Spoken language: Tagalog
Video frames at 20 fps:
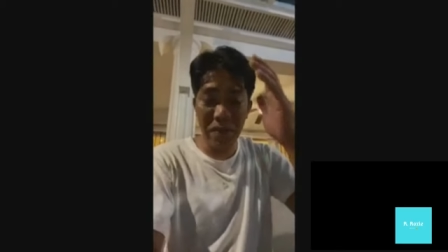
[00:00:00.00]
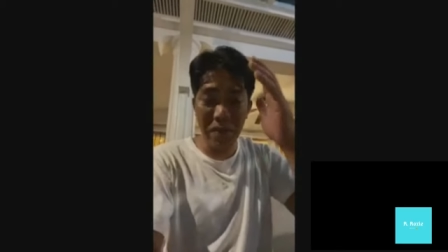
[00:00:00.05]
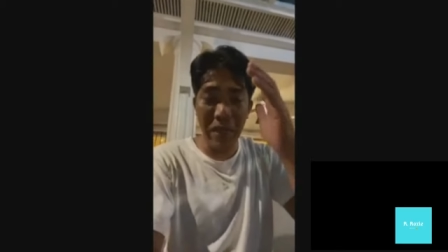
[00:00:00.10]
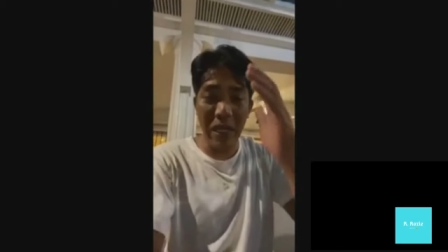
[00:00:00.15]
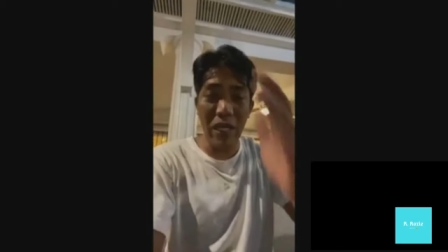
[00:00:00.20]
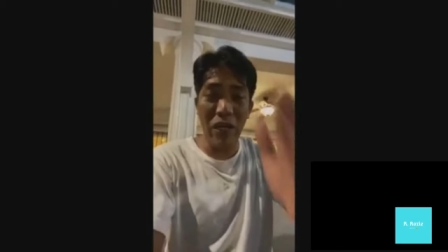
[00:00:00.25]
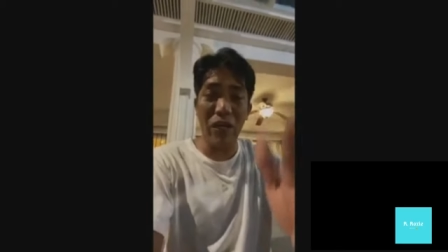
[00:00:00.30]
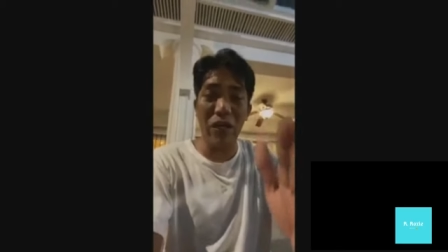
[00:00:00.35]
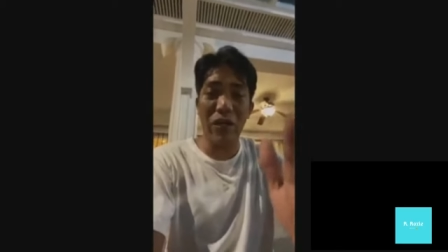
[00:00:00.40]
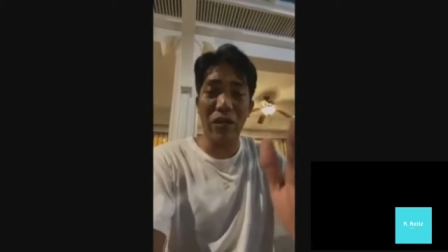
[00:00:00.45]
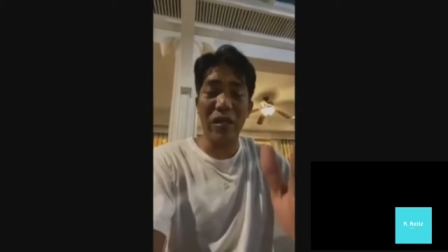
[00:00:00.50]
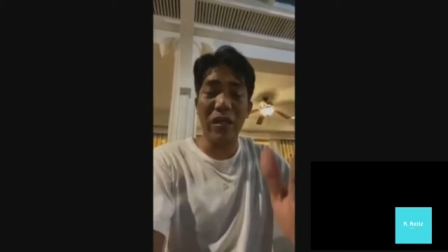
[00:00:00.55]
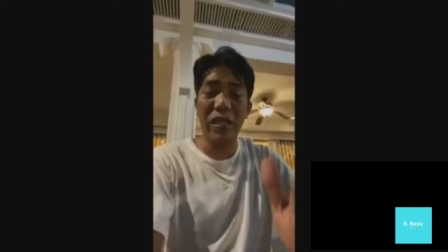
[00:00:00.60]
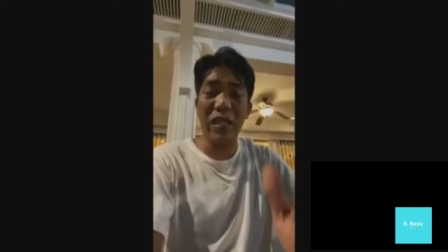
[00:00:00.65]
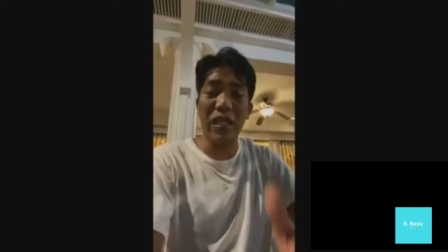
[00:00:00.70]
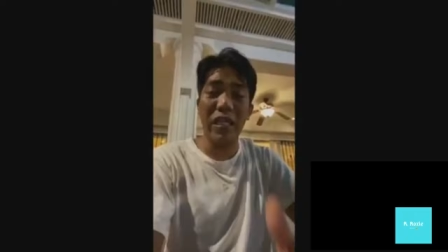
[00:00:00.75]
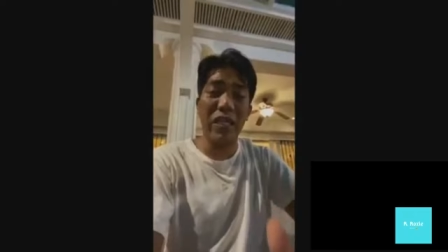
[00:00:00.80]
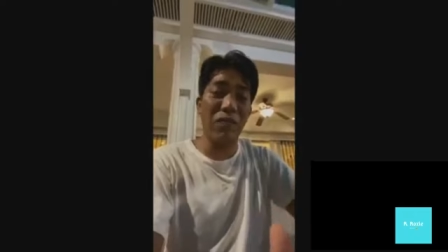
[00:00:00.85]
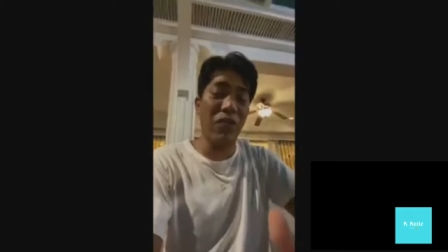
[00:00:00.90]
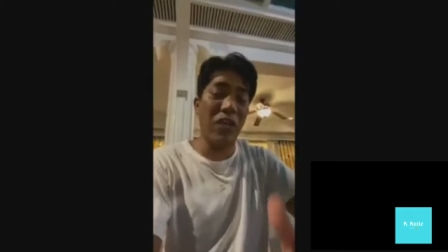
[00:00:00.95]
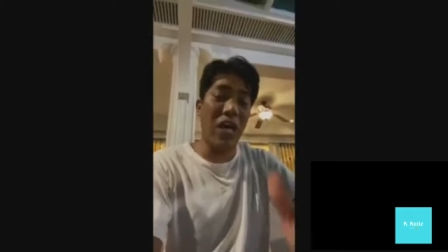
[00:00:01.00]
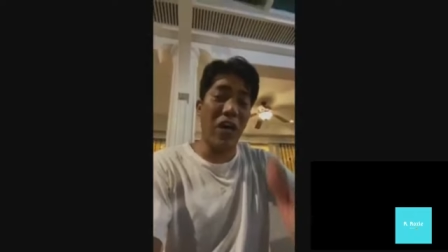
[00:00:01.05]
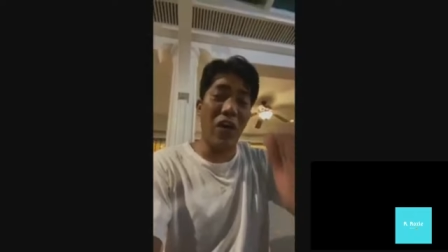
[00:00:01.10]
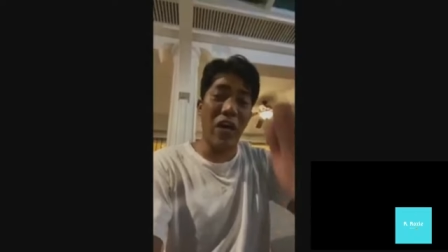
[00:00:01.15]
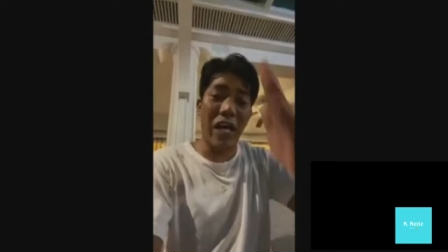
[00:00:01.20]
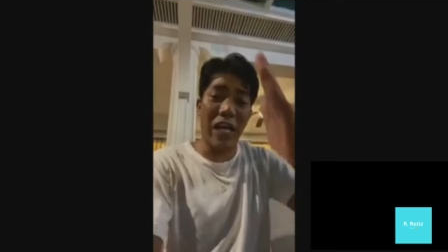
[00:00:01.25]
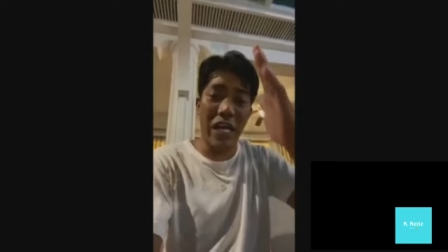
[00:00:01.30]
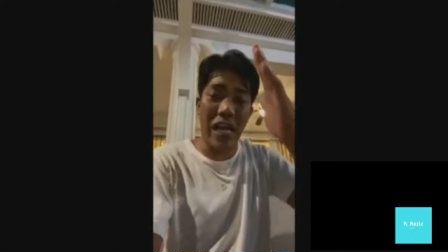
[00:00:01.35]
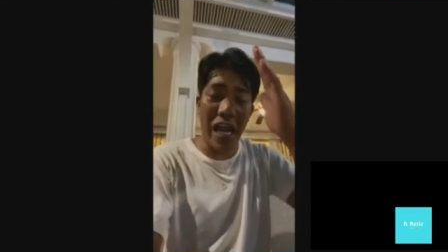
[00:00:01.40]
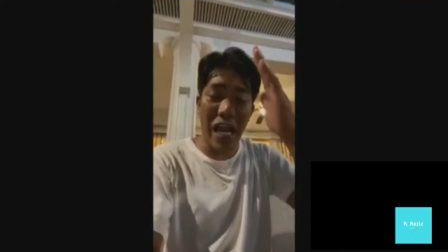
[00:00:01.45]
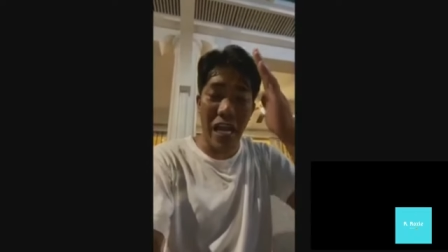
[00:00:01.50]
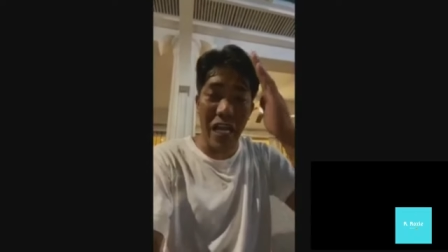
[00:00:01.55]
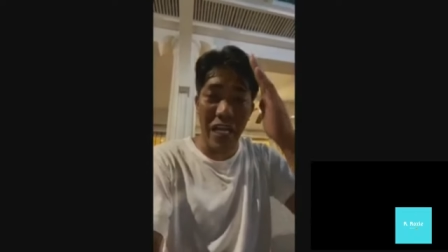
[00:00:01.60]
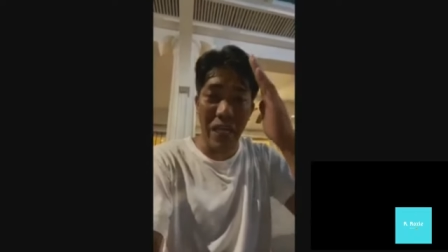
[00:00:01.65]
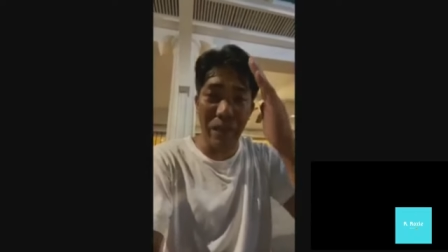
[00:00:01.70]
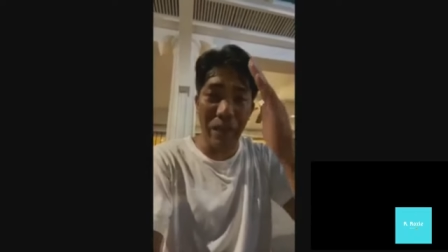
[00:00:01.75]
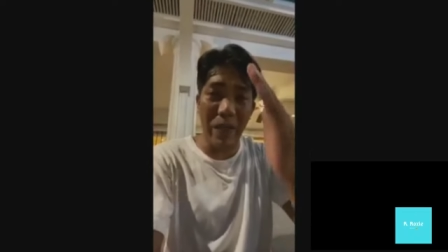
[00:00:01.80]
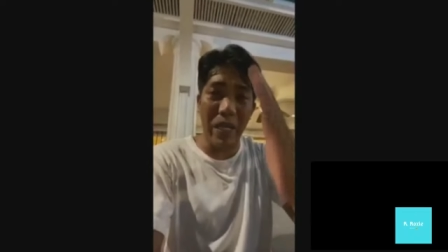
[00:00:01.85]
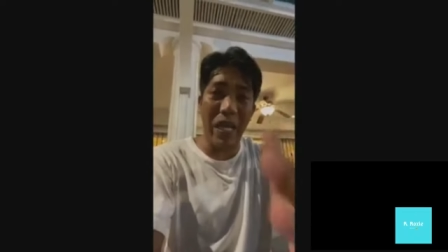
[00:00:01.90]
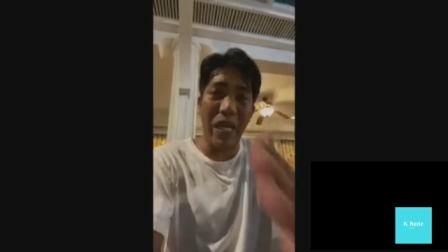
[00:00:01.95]
Mayor, hindi mo na ako
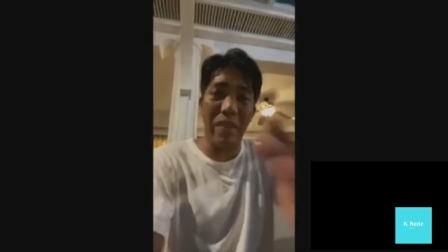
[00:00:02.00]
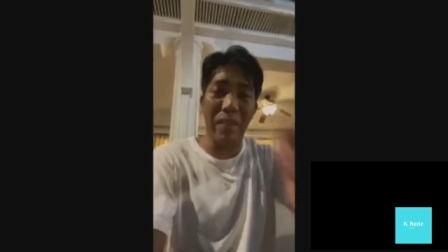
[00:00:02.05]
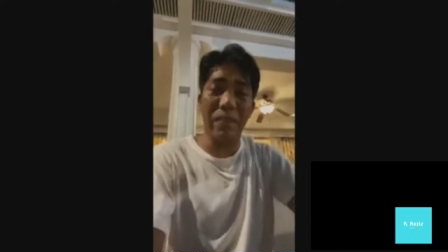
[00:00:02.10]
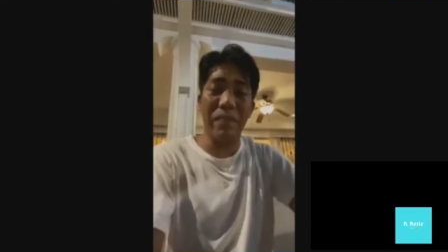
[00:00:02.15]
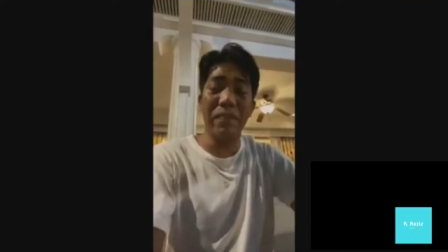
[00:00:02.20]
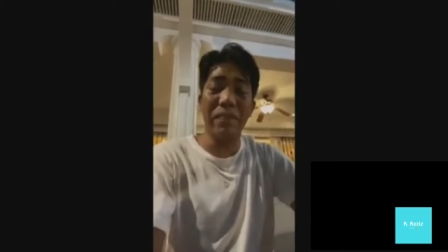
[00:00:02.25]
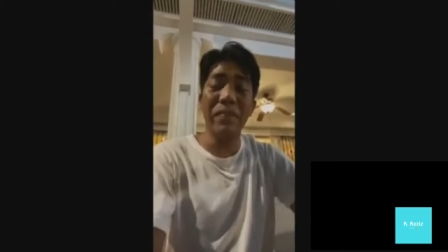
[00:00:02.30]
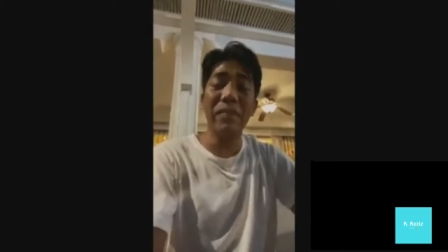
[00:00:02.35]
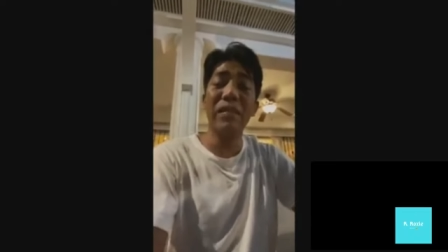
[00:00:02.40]
kailangang i-PM.